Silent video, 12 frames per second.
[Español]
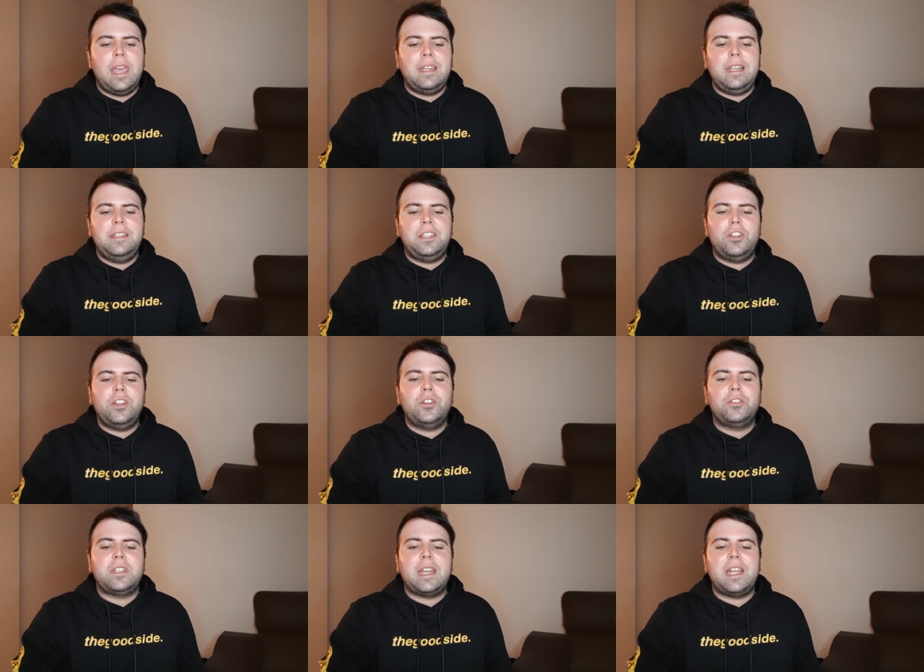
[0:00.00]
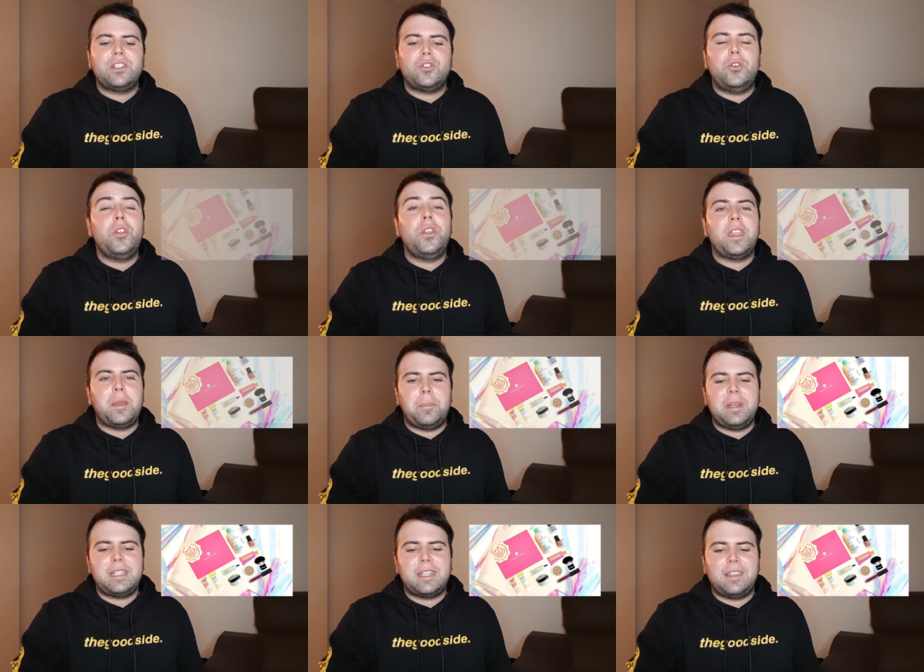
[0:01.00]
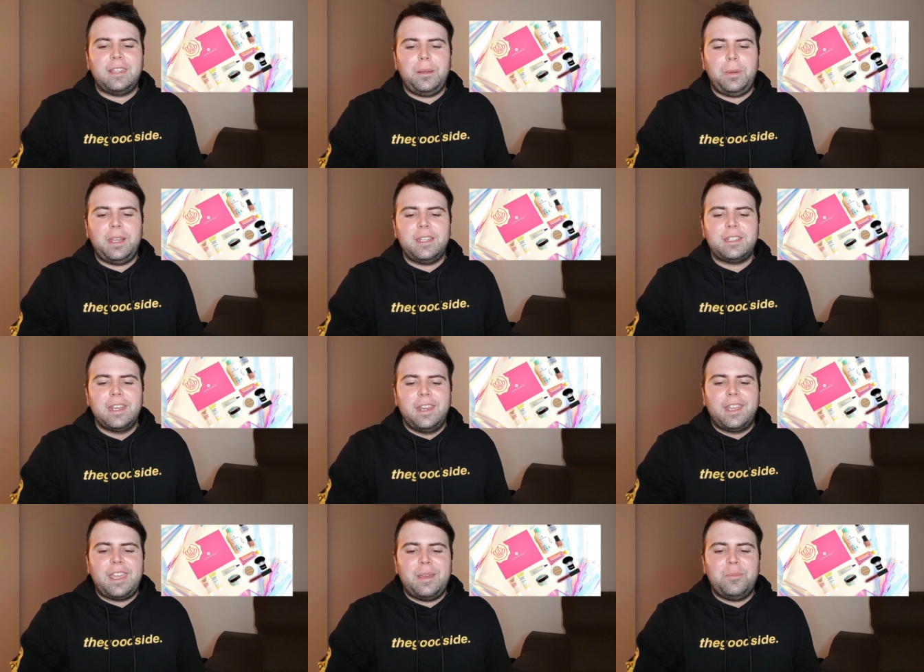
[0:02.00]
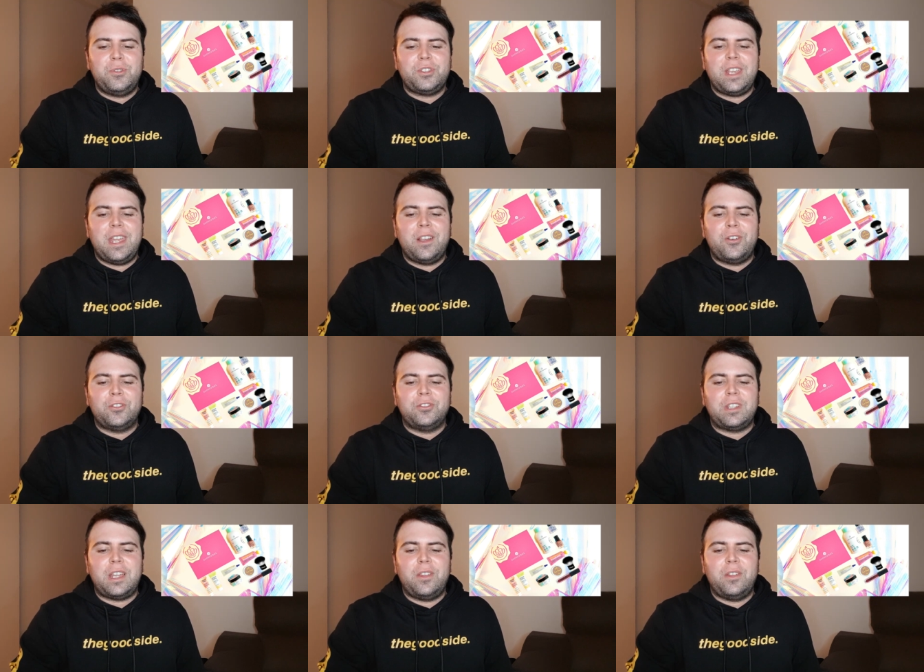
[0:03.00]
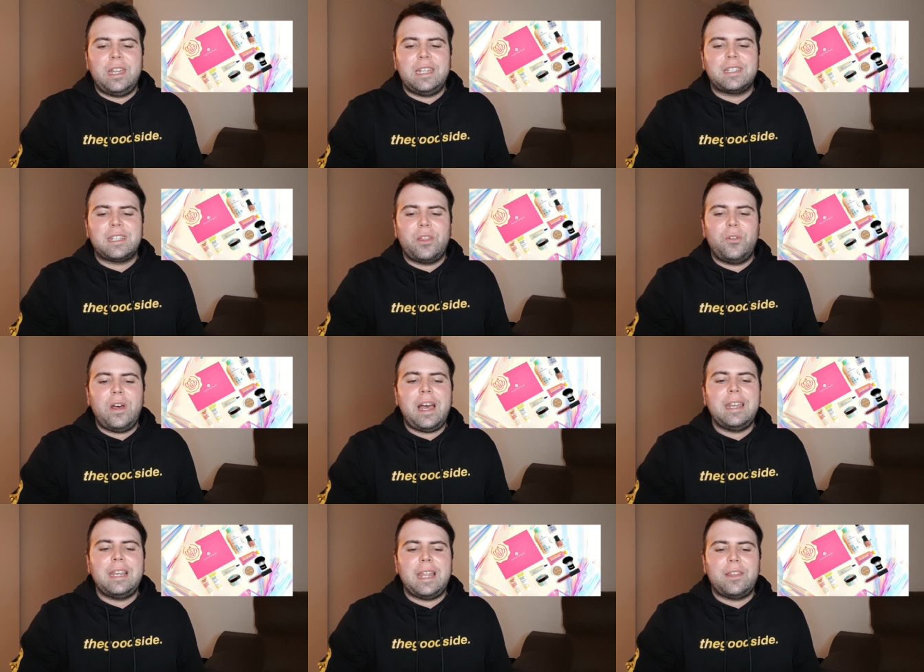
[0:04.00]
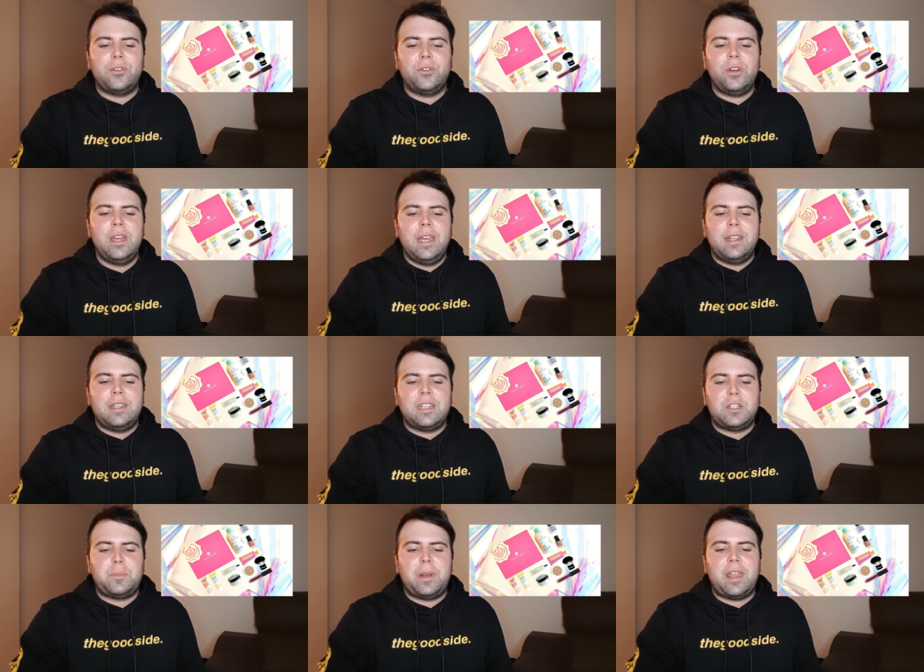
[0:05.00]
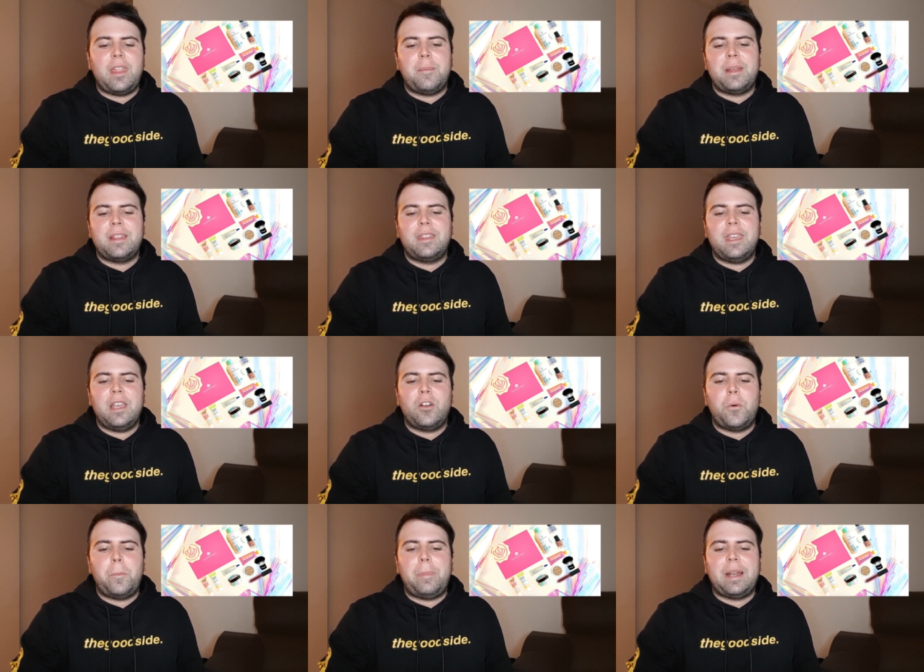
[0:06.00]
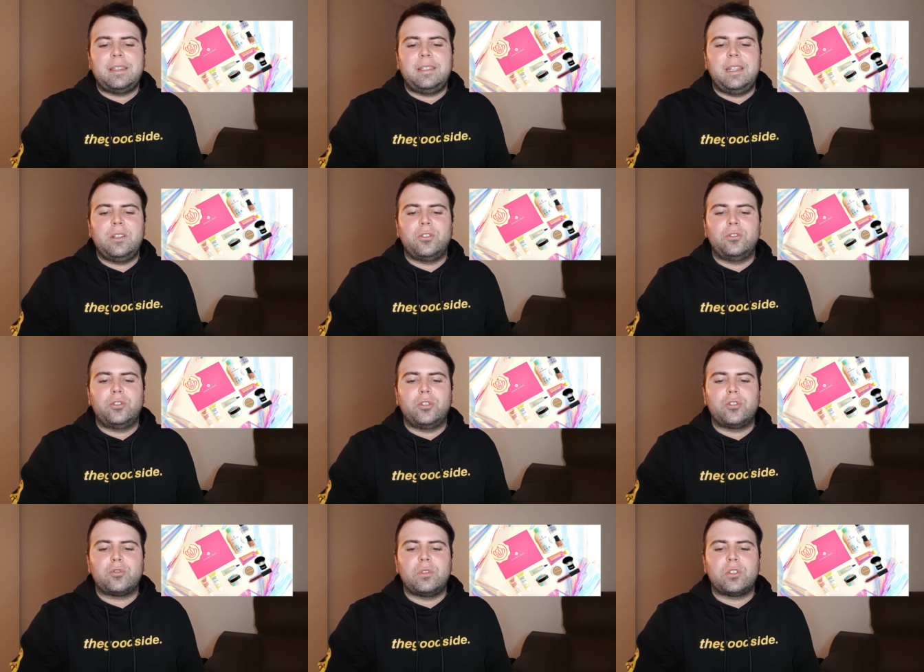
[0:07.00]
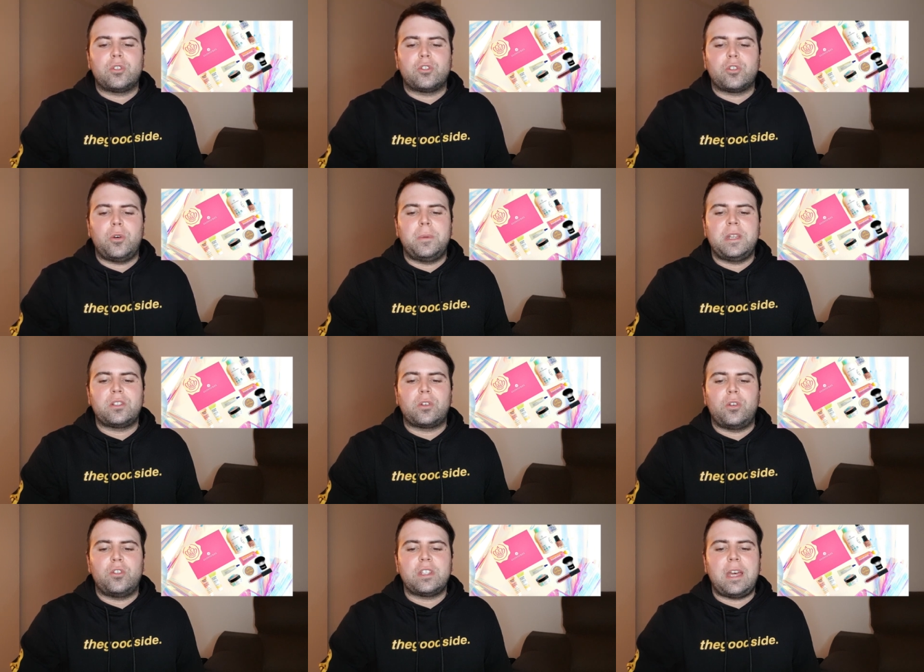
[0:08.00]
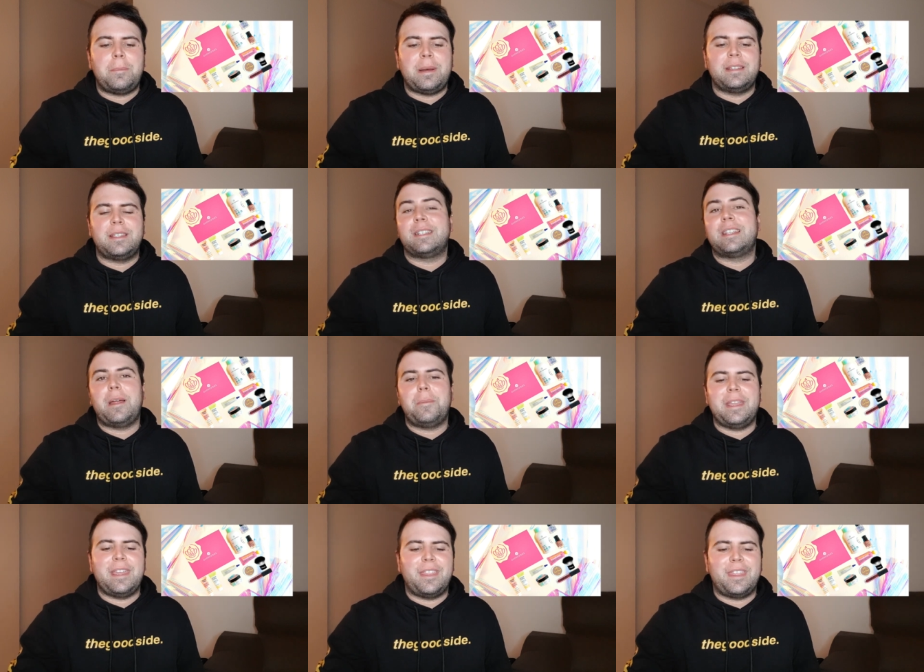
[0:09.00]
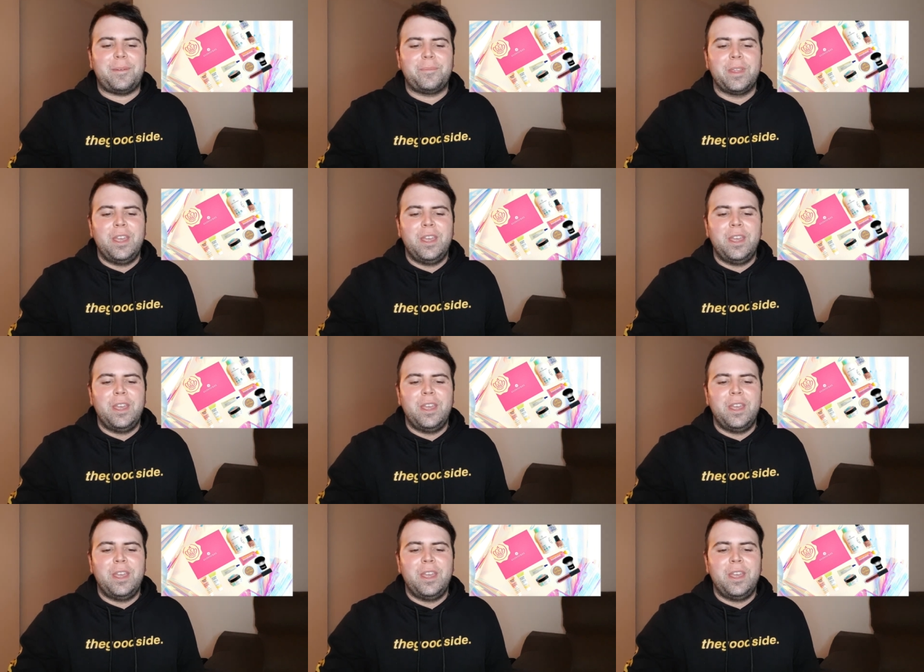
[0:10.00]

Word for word: En el interior encontrarás 11 imprescindibles que hemos encontrado, estado anhelando desesperadamente compartir con todos nuestros jóvenes gloss amantes de la belleza.